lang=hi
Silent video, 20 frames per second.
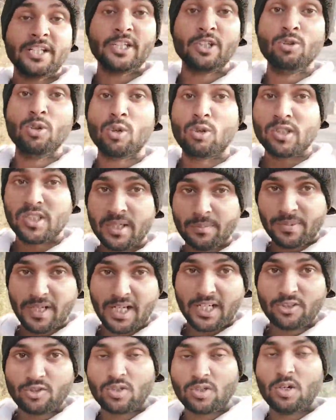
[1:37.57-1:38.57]
न्यू लोकेशन पे आ
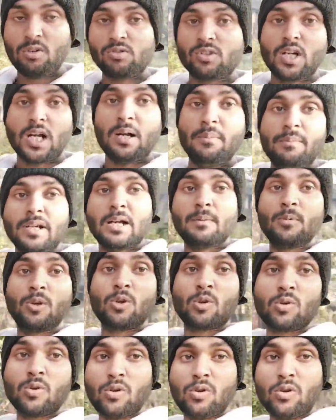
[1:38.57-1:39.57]
चुका हूँ तो अब मैं आप
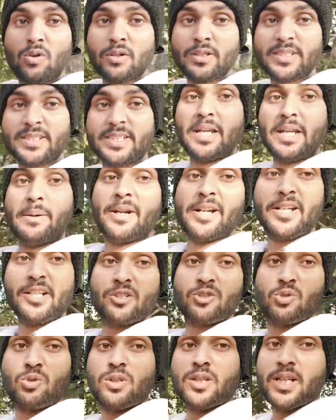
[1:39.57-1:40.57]
लोगों को सिनेमेटिक
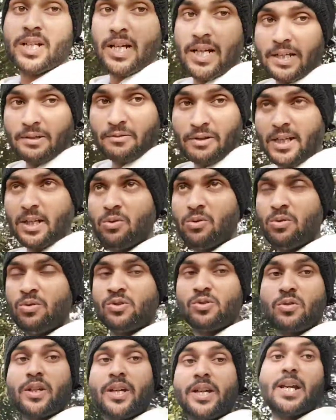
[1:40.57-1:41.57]
शूट दिखाने वाला हूँ
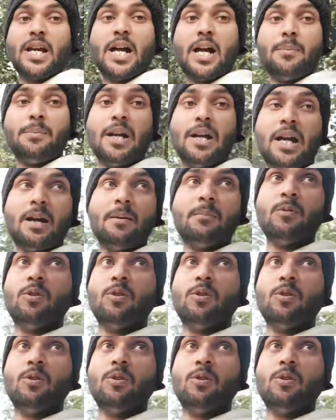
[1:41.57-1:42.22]
जो कि यहाँ पे आप